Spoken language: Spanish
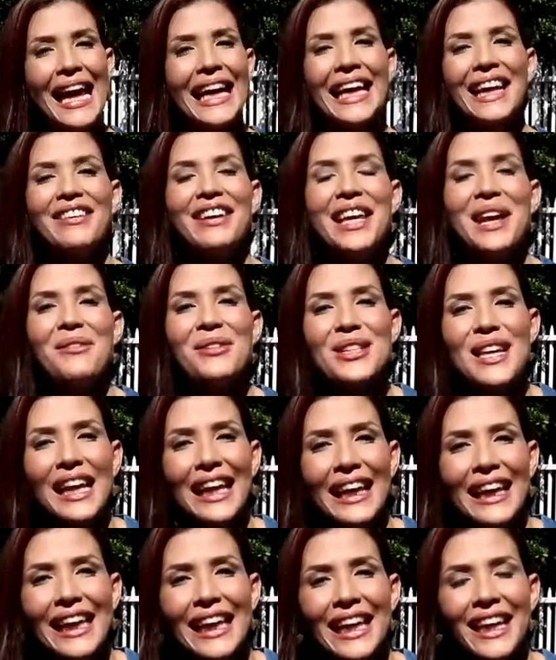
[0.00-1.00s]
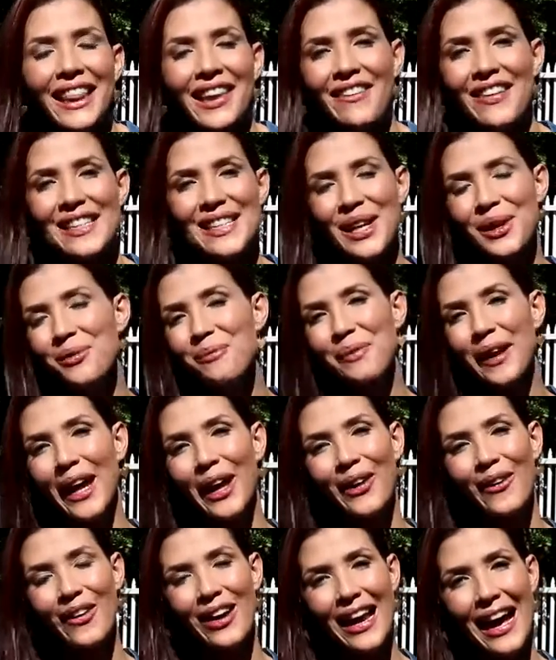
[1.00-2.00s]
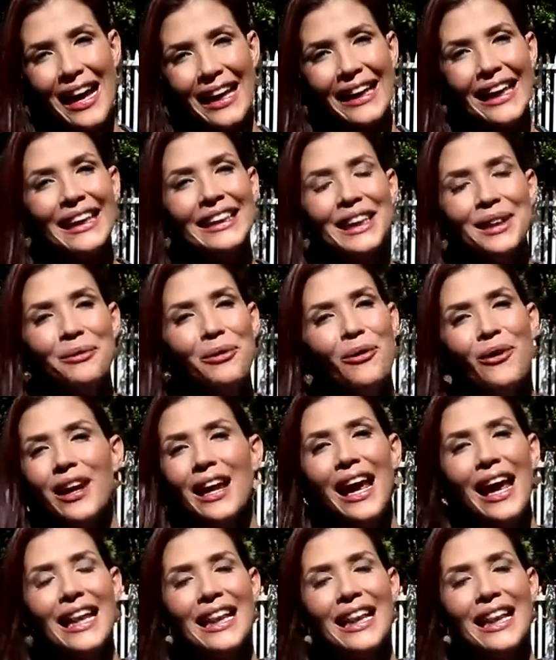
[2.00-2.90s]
El que vayamos a elegir debe ser un preescolar que estimule